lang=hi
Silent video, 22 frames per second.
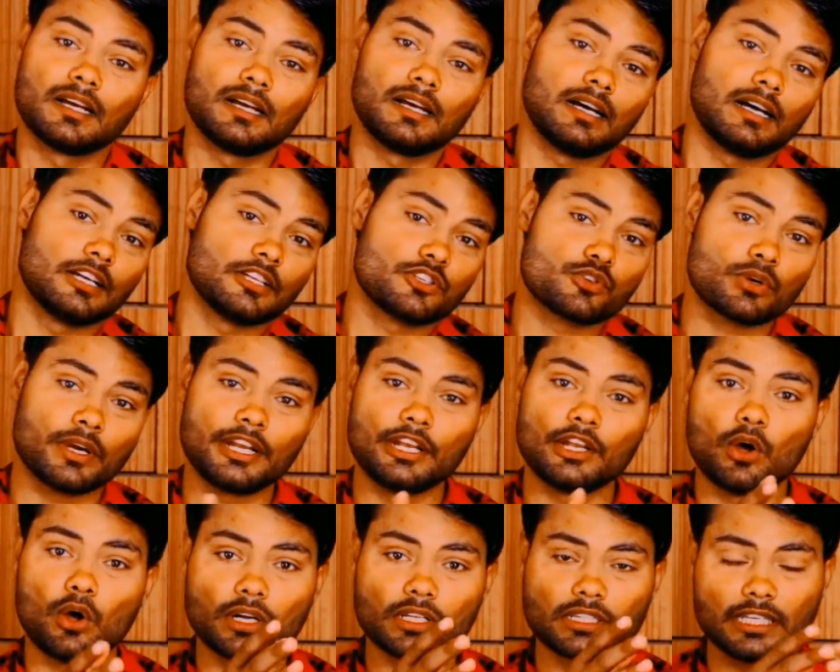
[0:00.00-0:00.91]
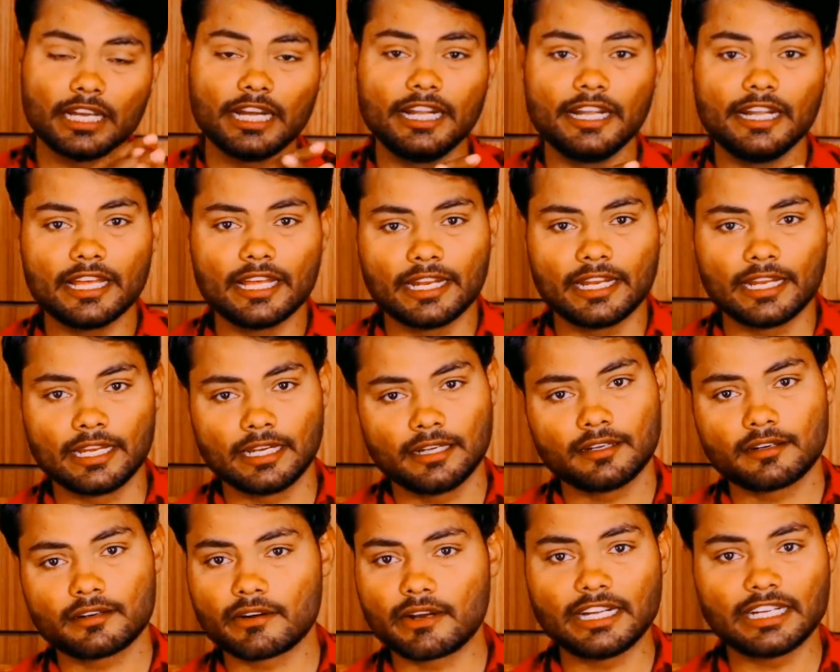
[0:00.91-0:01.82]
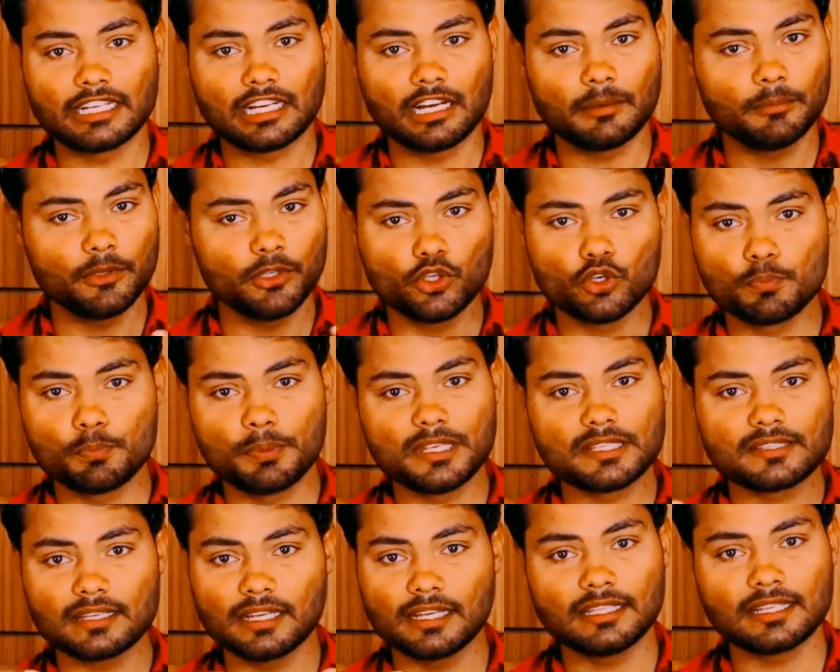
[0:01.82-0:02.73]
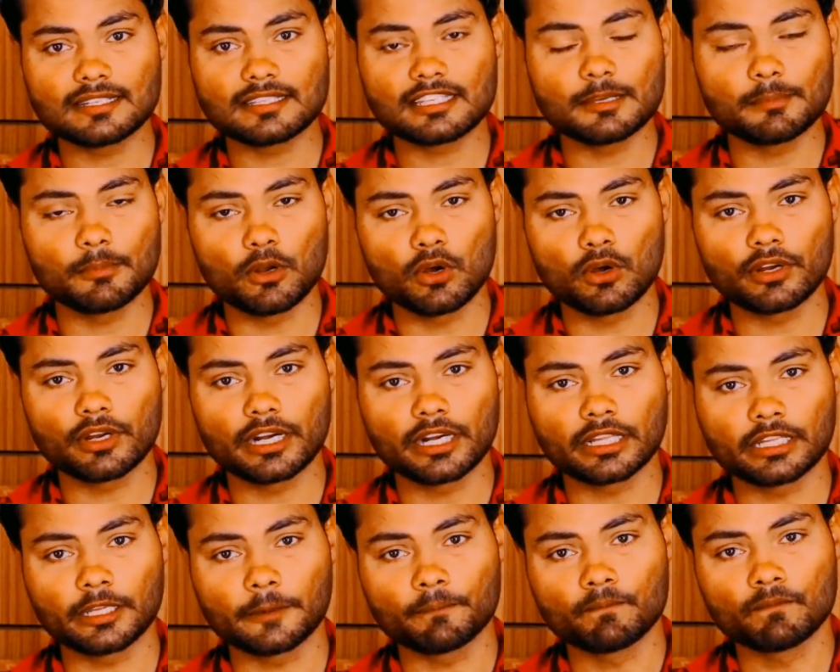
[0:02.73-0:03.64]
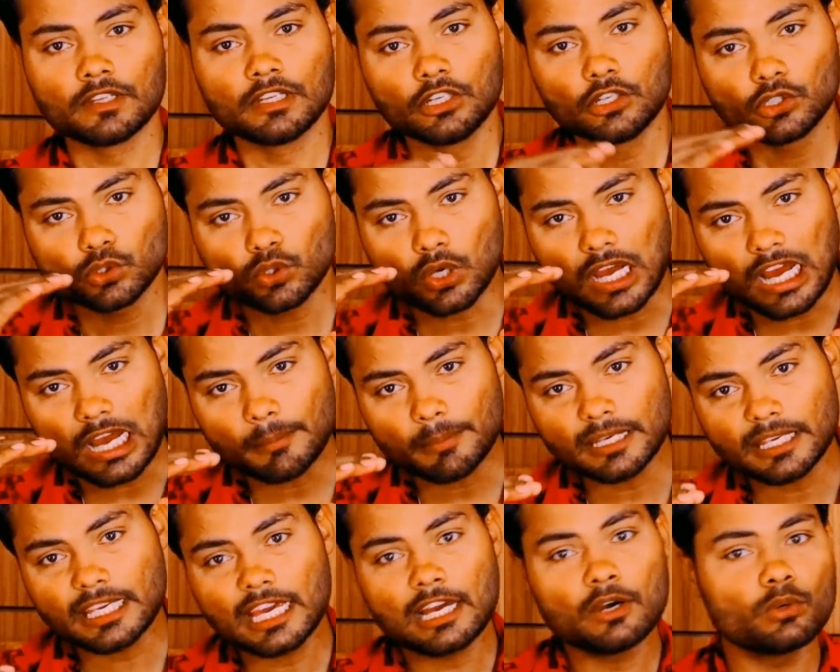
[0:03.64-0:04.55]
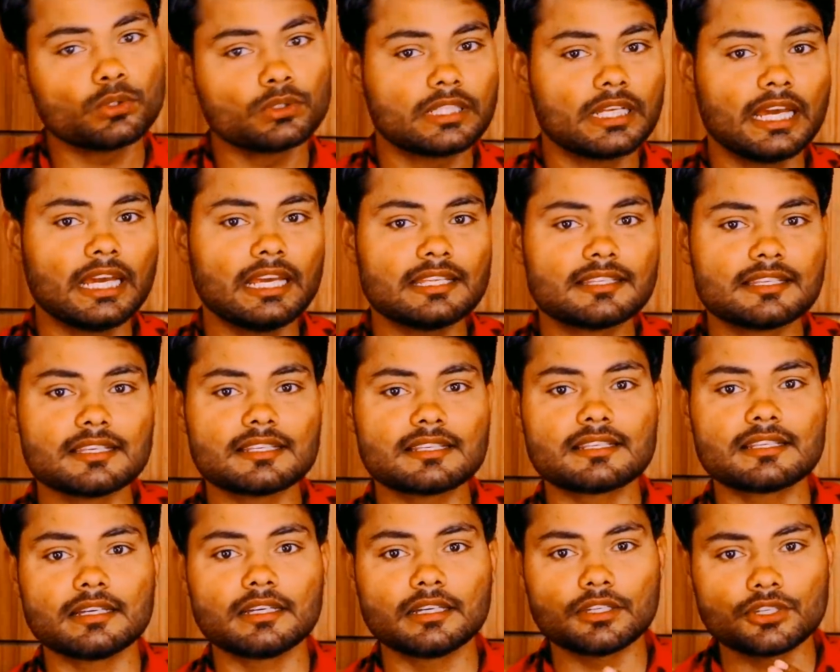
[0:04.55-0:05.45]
जो है नॉर्थ इंडियन है राइट हम यूपी से इधर से बिलोंग करते हैं तो अब क्या होता है कि जिस